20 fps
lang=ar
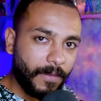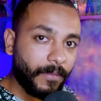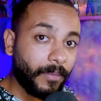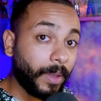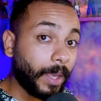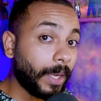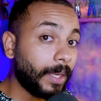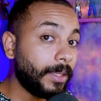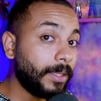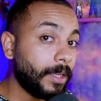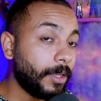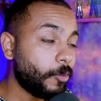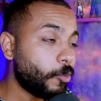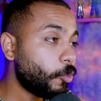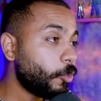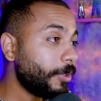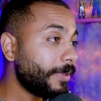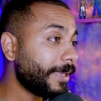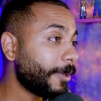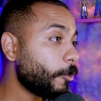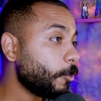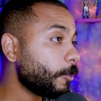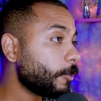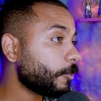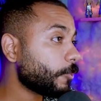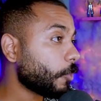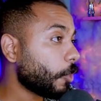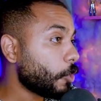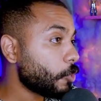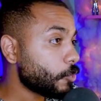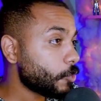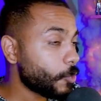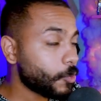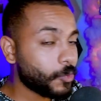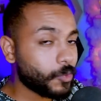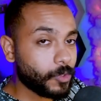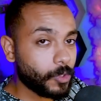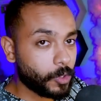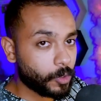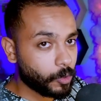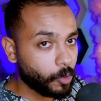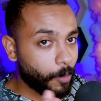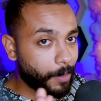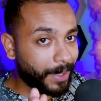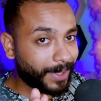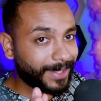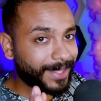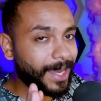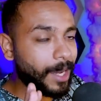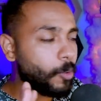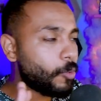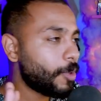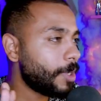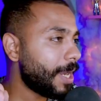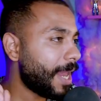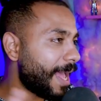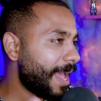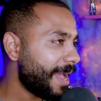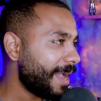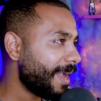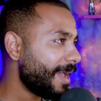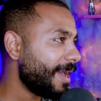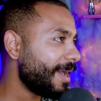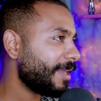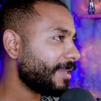خلينا نروح ناخد التخصص الرابع دي اول حاجه